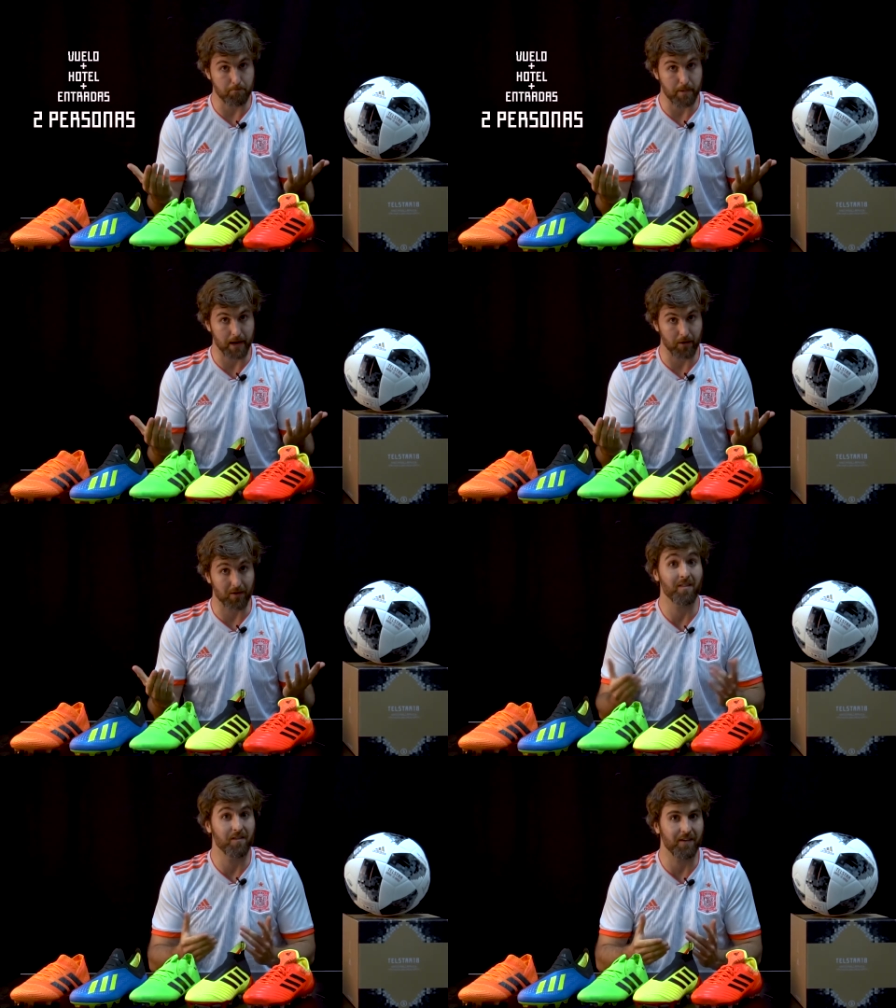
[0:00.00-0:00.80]
Pero
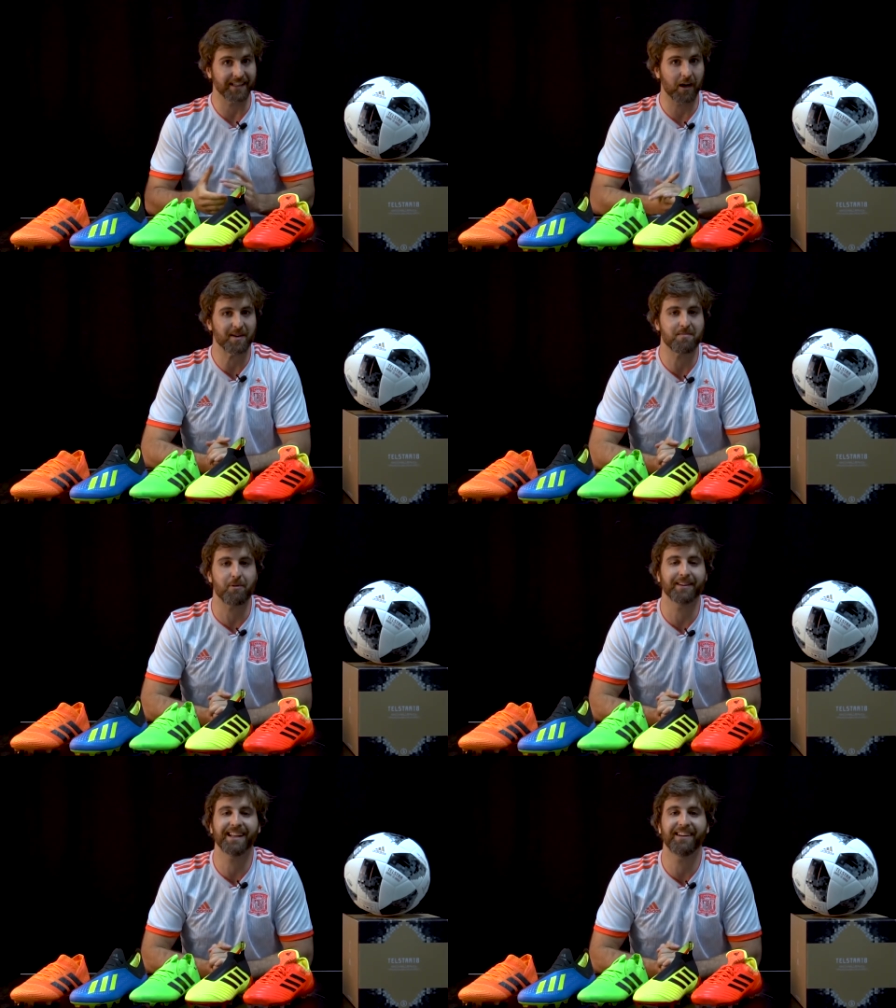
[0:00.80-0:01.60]
falta lo más
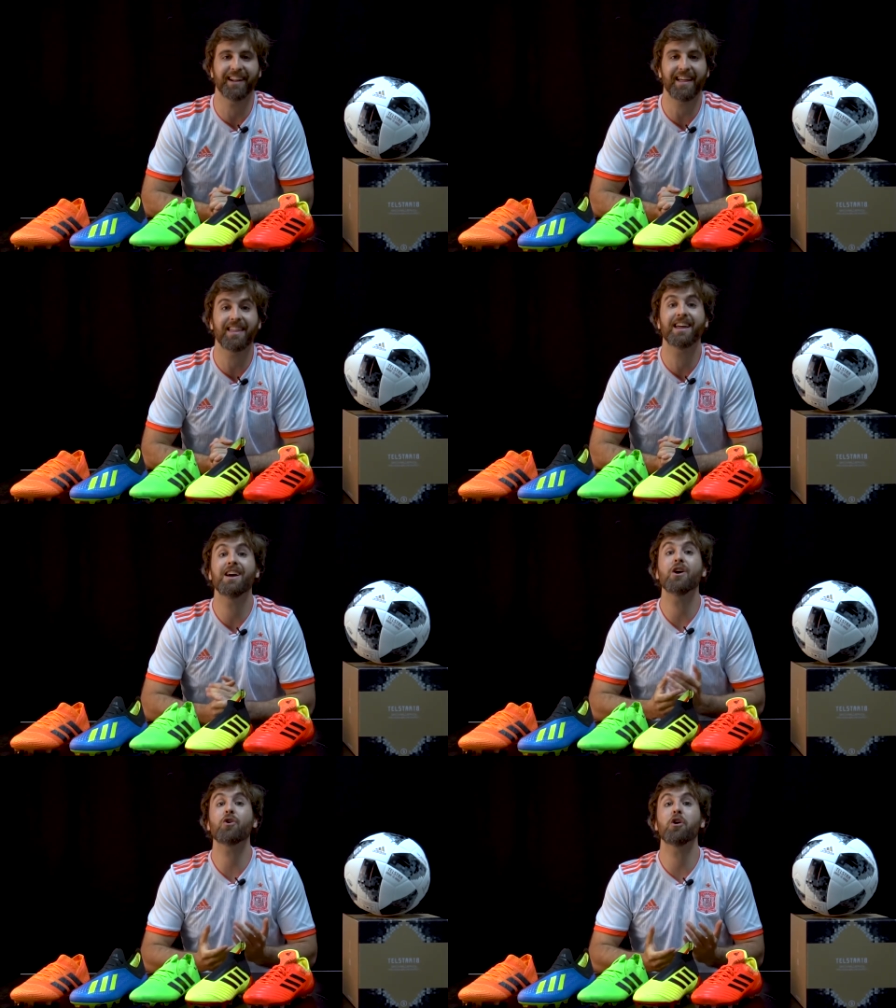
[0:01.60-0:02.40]
importante, ¿verdad?
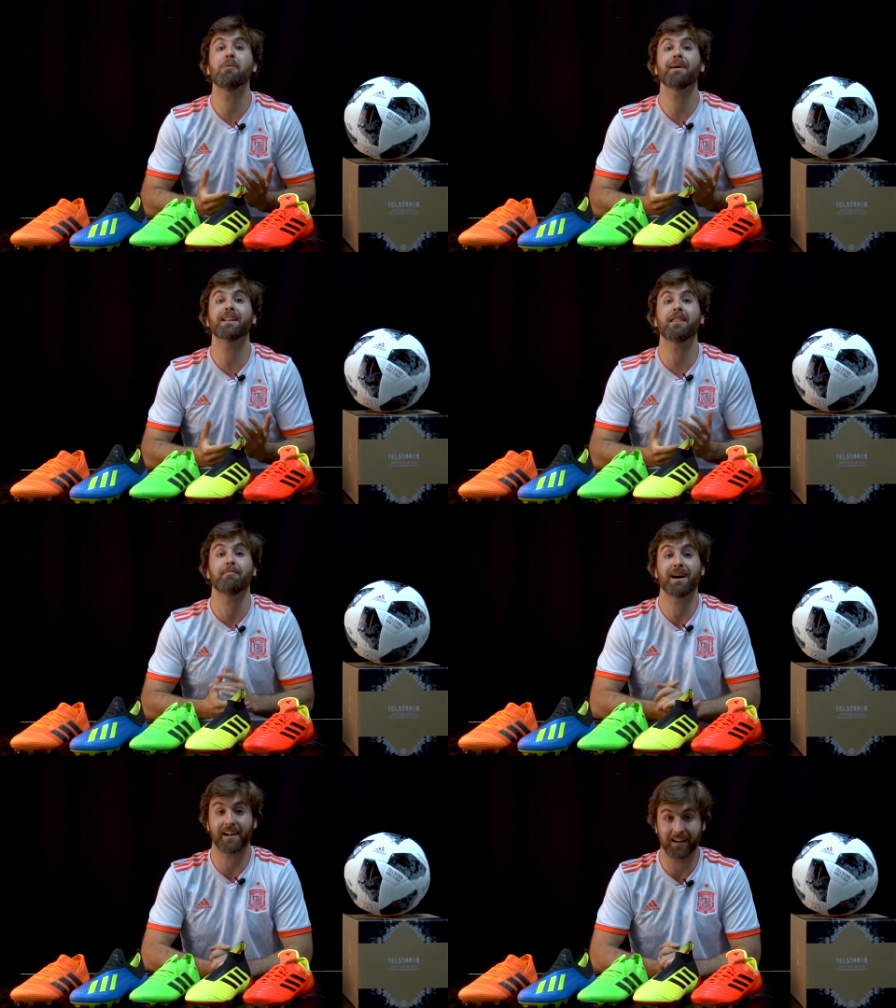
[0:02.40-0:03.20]
¿Cómo
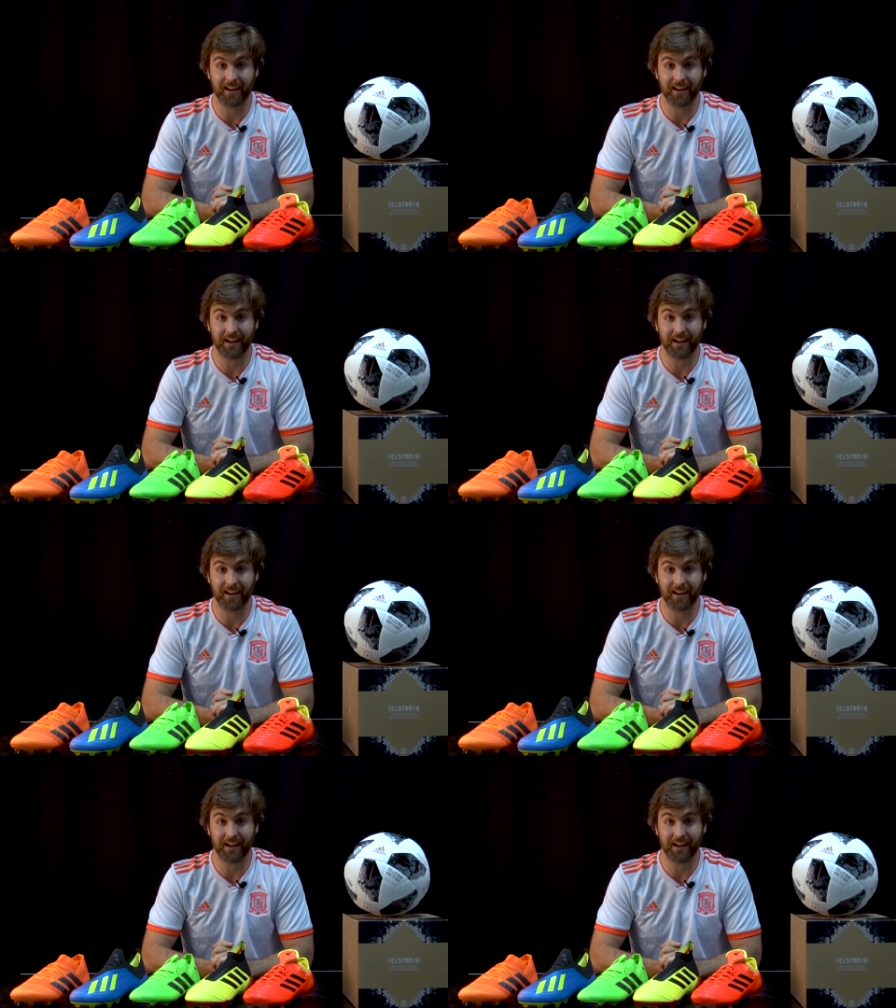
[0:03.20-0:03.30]
participar?